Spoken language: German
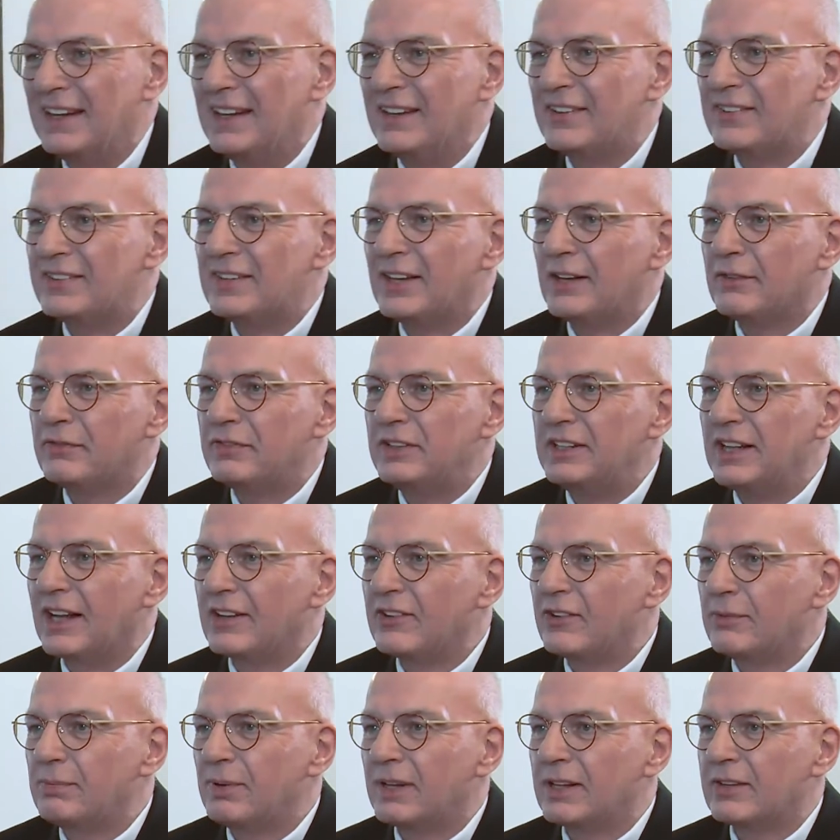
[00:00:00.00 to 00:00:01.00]
Ist der
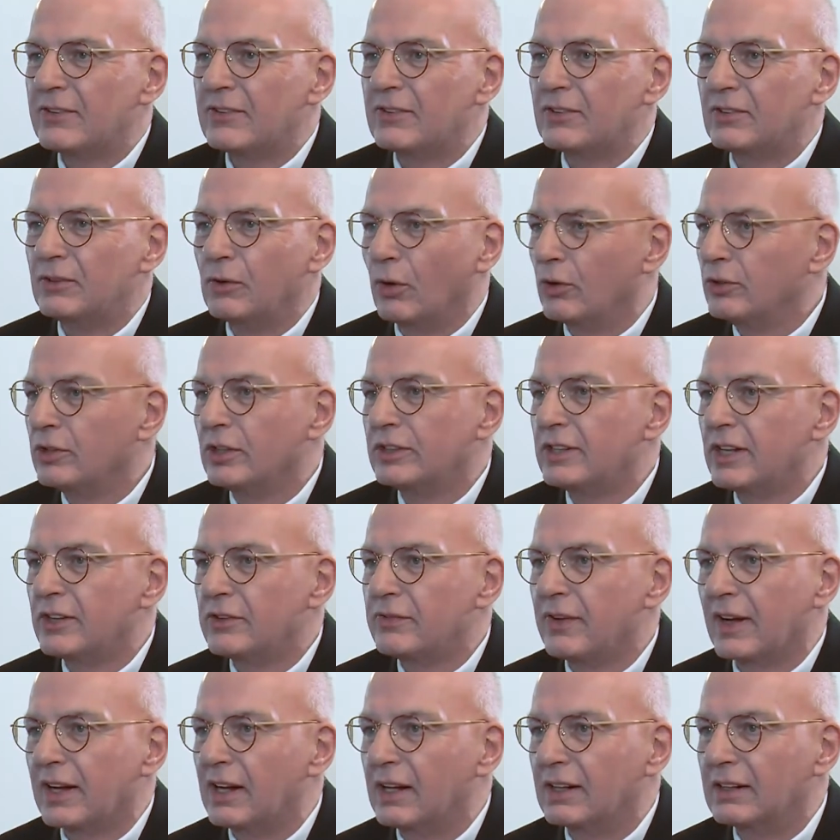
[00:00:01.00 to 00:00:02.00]
Finanzplatz London jetzt
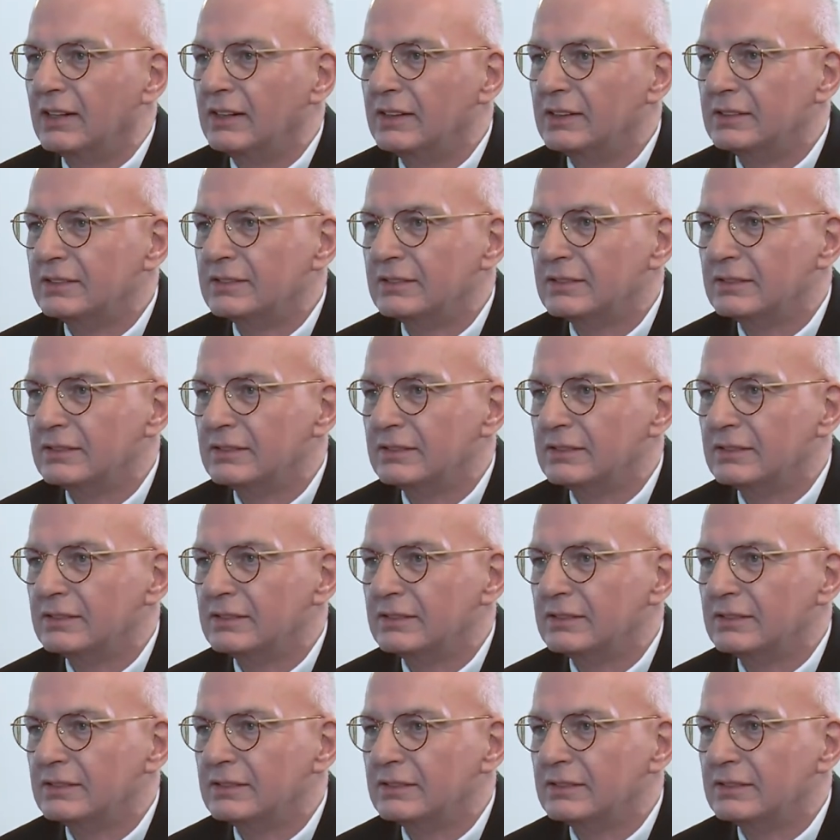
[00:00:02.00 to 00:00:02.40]
Vergangenheit?